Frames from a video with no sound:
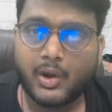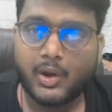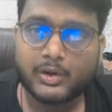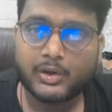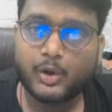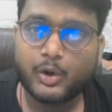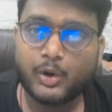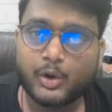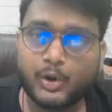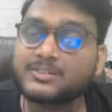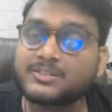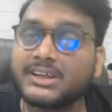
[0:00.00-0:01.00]
और
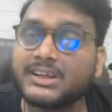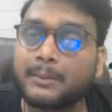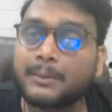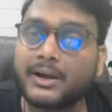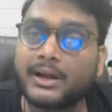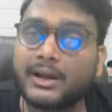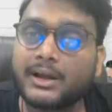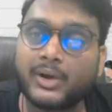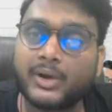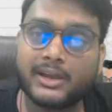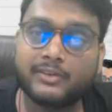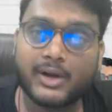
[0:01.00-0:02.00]
उपराष्ट्रपति आपका जो
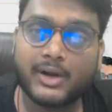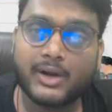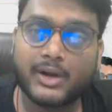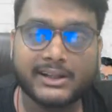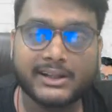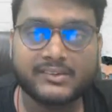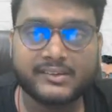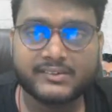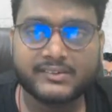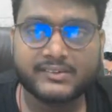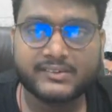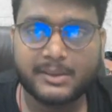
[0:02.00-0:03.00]
है वो आर्टिकल
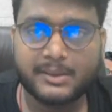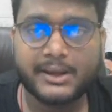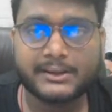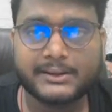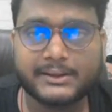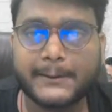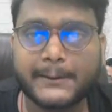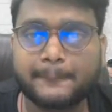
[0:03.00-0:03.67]
63 में आता है